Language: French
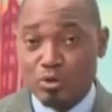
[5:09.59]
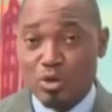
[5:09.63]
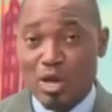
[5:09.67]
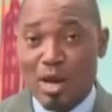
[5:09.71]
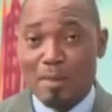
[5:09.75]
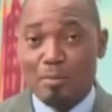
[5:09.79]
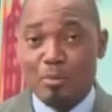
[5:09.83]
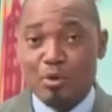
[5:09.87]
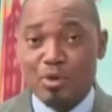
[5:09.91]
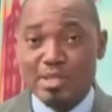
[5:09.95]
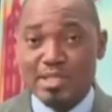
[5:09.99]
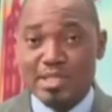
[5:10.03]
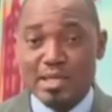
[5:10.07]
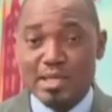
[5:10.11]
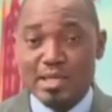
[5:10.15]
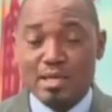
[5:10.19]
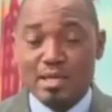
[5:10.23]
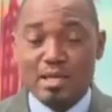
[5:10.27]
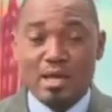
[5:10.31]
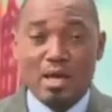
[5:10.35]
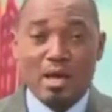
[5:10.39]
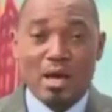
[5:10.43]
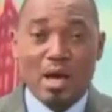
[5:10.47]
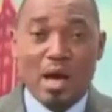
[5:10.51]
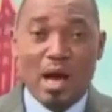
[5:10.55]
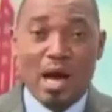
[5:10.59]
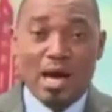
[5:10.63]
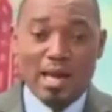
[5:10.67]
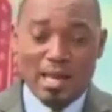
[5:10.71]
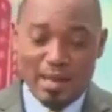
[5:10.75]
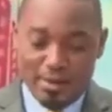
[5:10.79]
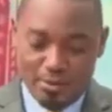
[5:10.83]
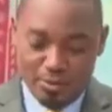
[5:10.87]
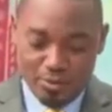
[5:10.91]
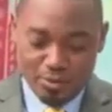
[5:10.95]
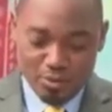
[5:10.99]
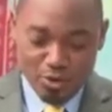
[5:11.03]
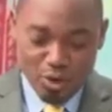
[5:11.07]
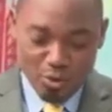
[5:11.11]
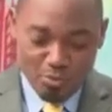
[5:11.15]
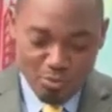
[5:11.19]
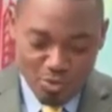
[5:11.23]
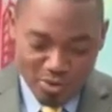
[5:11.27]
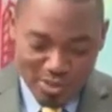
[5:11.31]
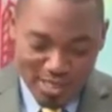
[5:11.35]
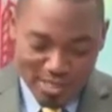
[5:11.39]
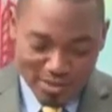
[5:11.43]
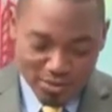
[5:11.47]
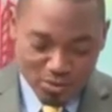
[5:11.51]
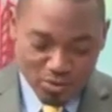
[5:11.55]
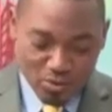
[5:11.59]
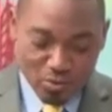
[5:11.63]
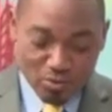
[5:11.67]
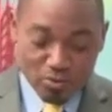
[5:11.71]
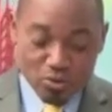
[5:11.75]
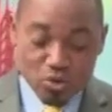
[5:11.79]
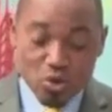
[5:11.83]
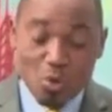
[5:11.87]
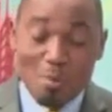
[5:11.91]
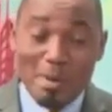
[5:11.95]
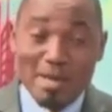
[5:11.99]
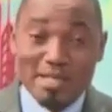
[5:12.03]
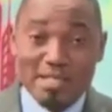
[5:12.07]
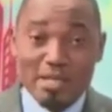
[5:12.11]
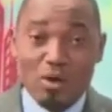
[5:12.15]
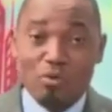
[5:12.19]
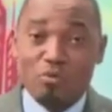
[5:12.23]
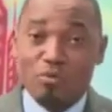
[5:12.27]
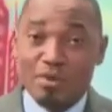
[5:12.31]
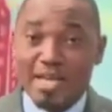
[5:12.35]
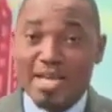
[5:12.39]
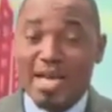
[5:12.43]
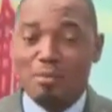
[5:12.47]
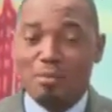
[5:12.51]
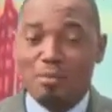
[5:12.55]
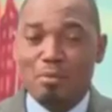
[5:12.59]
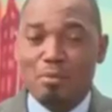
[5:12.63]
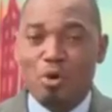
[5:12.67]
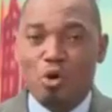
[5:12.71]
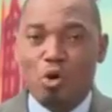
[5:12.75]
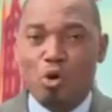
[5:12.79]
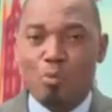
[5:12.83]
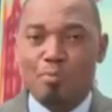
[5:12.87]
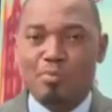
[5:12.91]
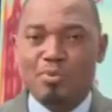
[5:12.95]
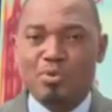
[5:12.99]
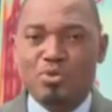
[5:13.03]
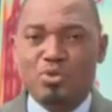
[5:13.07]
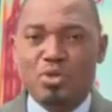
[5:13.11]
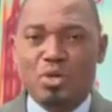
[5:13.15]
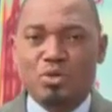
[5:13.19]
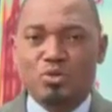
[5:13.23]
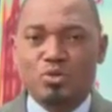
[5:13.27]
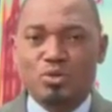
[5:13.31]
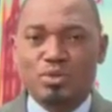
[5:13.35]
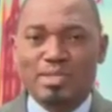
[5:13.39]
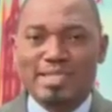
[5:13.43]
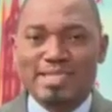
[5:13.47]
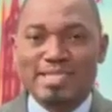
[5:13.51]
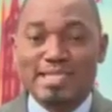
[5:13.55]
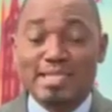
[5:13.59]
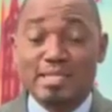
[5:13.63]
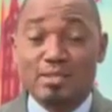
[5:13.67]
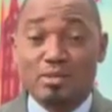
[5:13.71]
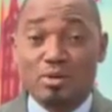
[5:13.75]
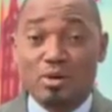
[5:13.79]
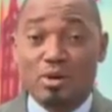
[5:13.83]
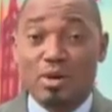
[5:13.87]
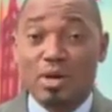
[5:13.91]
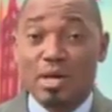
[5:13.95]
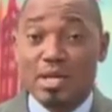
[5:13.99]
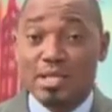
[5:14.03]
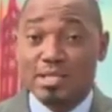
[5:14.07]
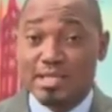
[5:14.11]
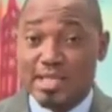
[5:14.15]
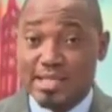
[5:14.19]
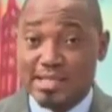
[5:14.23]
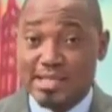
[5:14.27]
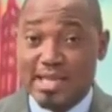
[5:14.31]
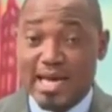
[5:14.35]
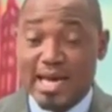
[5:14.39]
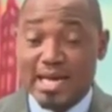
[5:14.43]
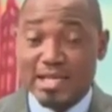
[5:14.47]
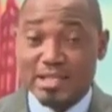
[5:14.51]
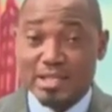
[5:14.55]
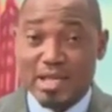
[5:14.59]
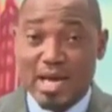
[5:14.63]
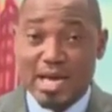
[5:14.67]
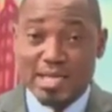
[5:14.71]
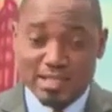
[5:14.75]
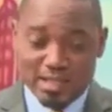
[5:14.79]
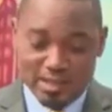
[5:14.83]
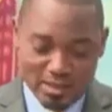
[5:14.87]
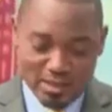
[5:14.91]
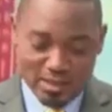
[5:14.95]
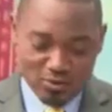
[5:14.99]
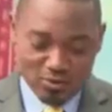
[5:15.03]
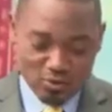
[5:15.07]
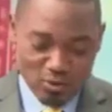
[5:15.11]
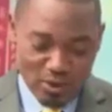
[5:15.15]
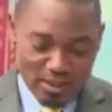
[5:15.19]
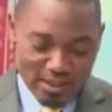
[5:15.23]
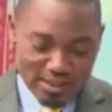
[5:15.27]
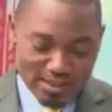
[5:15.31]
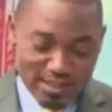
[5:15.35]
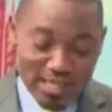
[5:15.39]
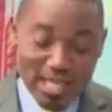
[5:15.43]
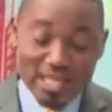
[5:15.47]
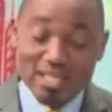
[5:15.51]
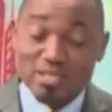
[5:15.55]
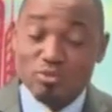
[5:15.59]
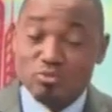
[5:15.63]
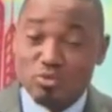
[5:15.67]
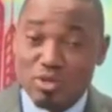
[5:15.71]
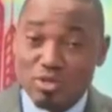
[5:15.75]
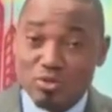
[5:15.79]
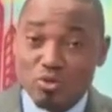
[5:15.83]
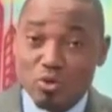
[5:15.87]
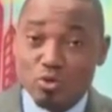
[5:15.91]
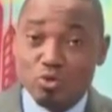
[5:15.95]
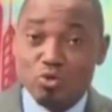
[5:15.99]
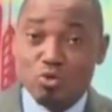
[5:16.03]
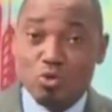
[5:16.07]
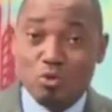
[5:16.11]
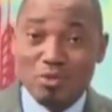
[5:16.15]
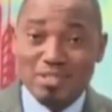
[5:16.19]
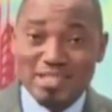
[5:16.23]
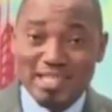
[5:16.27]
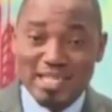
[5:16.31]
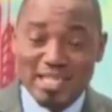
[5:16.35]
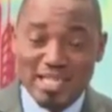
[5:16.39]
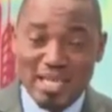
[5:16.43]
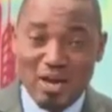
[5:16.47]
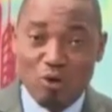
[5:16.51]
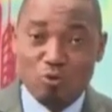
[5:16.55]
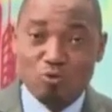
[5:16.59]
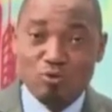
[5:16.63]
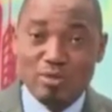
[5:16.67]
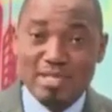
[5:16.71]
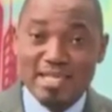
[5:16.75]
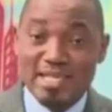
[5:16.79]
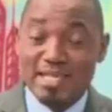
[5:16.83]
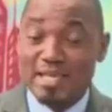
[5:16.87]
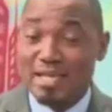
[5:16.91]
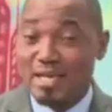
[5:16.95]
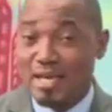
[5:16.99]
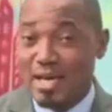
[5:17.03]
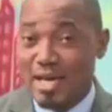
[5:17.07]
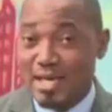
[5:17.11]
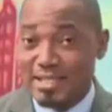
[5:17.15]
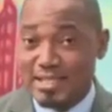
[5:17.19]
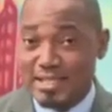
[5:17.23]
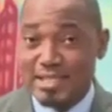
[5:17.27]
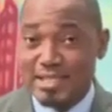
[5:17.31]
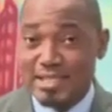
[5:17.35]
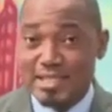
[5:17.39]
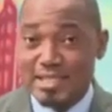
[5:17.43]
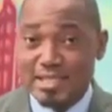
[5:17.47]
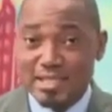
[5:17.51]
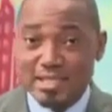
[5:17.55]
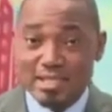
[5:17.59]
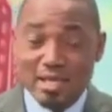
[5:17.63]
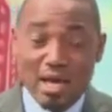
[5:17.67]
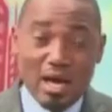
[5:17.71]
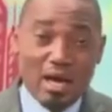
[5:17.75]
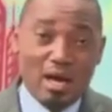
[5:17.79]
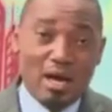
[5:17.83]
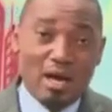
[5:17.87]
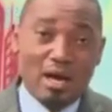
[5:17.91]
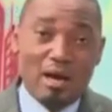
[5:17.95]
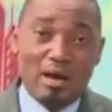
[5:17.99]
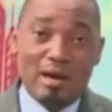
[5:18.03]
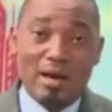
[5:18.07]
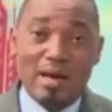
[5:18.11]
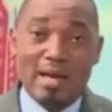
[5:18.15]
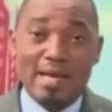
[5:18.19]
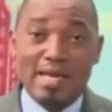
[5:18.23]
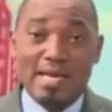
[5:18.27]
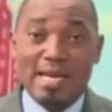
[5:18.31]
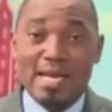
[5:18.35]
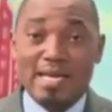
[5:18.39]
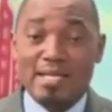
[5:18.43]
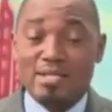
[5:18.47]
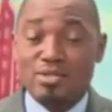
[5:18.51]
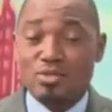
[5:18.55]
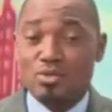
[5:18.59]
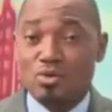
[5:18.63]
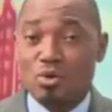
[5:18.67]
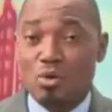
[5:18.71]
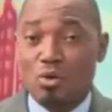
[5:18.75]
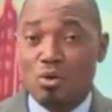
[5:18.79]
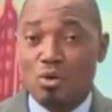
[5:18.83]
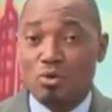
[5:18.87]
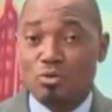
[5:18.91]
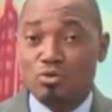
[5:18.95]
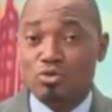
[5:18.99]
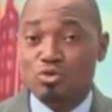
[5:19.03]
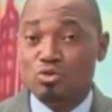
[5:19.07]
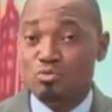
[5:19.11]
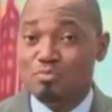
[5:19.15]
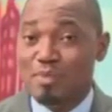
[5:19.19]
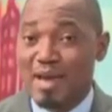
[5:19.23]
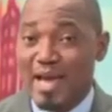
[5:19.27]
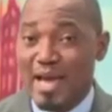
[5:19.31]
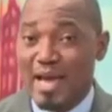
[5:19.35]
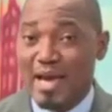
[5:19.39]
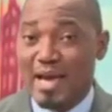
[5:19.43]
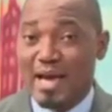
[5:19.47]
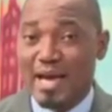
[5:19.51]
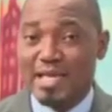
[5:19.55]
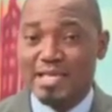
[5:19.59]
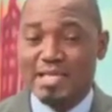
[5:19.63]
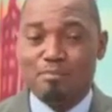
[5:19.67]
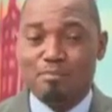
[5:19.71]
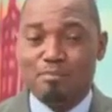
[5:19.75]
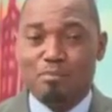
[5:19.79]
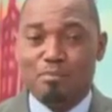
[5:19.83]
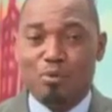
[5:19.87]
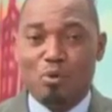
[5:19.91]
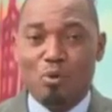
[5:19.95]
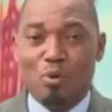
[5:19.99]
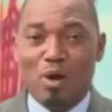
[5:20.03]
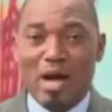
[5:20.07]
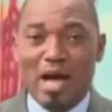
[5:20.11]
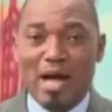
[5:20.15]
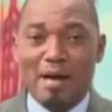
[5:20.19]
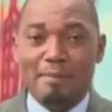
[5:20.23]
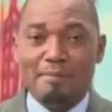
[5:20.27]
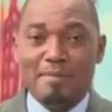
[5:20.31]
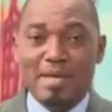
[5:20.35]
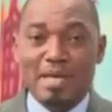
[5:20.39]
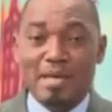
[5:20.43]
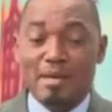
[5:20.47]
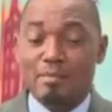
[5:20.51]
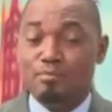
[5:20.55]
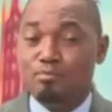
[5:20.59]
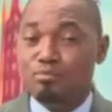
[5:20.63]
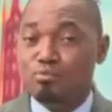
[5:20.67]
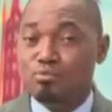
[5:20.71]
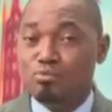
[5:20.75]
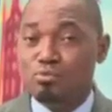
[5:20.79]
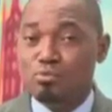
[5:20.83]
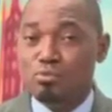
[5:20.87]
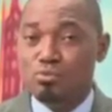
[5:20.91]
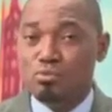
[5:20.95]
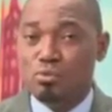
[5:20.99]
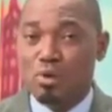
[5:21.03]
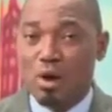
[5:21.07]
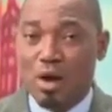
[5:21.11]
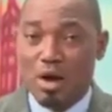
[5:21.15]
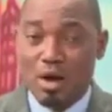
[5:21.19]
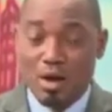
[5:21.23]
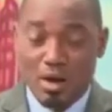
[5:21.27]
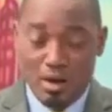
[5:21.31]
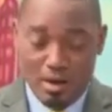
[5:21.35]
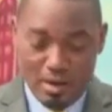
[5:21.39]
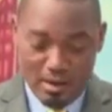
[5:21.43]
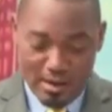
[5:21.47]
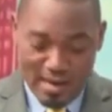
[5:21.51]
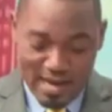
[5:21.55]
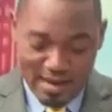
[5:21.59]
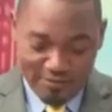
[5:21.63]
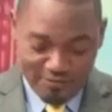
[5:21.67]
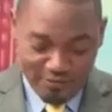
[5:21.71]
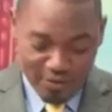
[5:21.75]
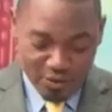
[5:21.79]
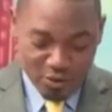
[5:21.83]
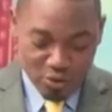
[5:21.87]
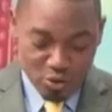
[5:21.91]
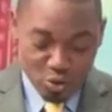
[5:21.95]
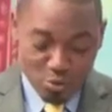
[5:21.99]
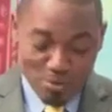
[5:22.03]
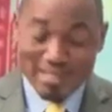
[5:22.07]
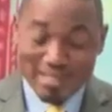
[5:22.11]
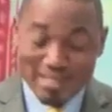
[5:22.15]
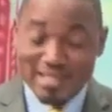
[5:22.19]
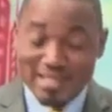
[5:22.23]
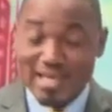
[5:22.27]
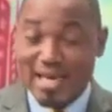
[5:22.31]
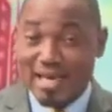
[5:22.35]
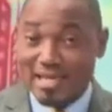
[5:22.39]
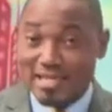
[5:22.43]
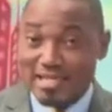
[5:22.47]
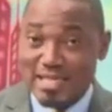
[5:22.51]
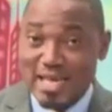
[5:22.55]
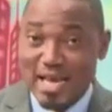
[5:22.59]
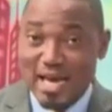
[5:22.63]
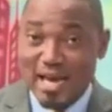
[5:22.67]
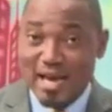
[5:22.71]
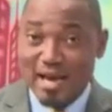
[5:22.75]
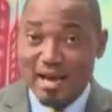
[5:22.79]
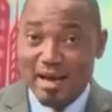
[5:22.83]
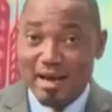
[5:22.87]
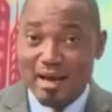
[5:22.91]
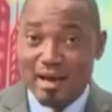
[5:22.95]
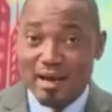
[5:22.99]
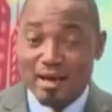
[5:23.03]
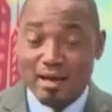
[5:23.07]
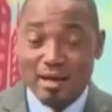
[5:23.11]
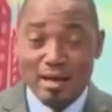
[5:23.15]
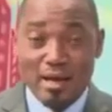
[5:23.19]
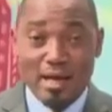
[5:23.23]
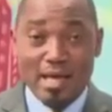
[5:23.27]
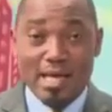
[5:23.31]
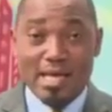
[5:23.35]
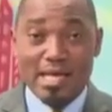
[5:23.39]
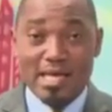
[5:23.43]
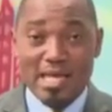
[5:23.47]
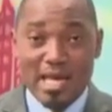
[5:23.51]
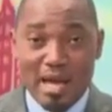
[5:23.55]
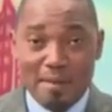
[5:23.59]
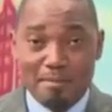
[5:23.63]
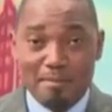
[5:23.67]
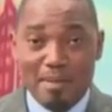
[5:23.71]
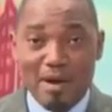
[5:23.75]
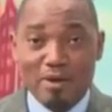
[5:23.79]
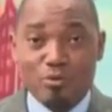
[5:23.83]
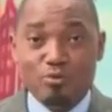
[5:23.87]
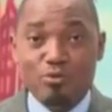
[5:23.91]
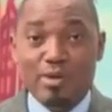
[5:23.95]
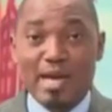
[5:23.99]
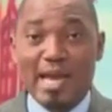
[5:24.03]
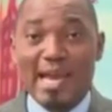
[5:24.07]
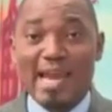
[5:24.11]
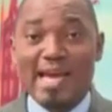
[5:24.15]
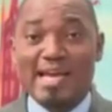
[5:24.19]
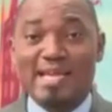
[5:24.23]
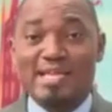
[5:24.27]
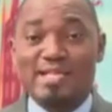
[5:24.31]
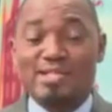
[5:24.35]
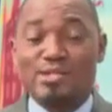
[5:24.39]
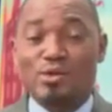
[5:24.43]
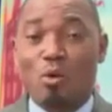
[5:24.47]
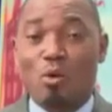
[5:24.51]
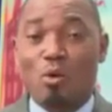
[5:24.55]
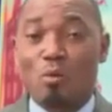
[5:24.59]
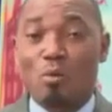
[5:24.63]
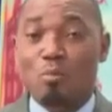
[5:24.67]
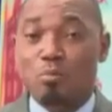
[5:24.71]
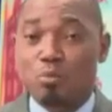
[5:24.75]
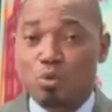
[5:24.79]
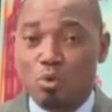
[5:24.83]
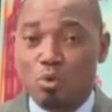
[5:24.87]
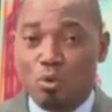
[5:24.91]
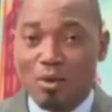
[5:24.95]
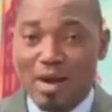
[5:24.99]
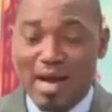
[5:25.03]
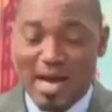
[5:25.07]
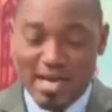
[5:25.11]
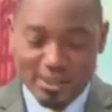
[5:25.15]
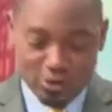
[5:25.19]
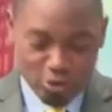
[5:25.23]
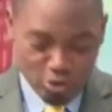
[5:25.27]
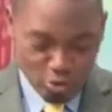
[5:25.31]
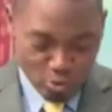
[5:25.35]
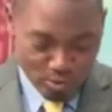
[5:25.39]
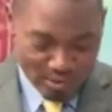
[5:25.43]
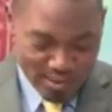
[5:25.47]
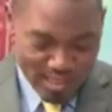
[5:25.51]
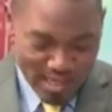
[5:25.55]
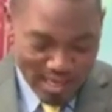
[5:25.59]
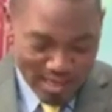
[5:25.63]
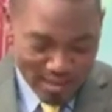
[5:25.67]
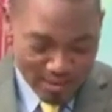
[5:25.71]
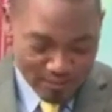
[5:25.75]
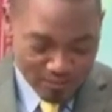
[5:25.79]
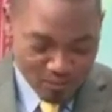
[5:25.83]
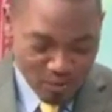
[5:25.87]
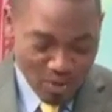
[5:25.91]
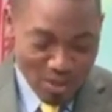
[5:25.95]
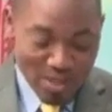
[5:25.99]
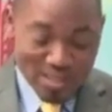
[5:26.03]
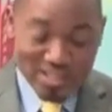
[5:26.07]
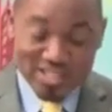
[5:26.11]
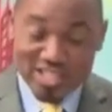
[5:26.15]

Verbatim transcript: De la politique à la une de mutation ce matin, vous verrez également que plusieurs autres titres s'intéressent à cette actualité. La situation du côté de Yaoundé 6, euh, l'élection du maire était programmée pour la fin de semaine dernière il n'y a pas eu élection, blocage total.